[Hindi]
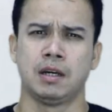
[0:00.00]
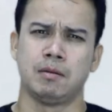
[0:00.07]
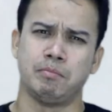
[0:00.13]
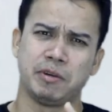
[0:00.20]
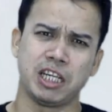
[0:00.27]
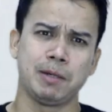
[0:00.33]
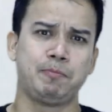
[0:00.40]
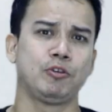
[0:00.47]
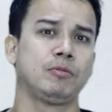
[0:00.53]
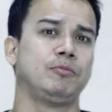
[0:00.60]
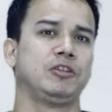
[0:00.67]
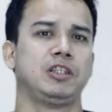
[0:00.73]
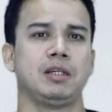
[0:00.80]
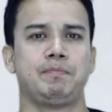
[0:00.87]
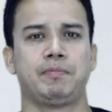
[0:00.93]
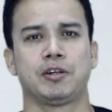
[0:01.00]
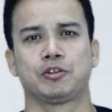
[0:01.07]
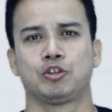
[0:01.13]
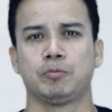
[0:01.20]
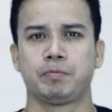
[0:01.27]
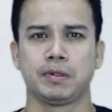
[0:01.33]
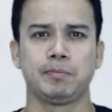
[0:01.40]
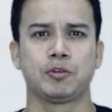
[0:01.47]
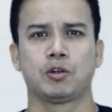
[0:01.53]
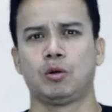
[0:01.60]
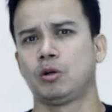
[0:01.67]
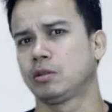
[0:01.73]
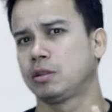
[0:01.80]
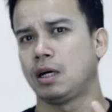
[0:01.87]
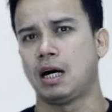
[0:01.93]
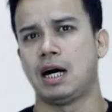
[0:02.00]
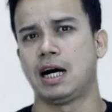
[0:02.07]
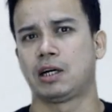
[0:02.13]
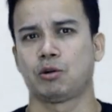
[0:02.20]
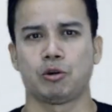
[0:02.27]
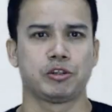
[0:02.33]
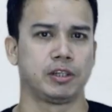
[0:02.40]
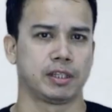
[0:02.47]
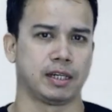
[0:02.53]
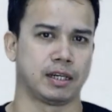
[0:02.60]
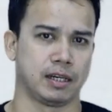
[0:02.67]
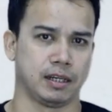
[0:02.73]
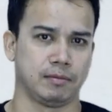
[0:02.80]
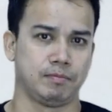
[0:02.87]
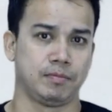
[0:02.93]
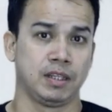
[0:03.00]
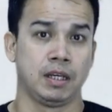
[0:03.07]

मणिपुर मुद्दे पर सुप्रीम कोर्ट आक्रोश जता रहा है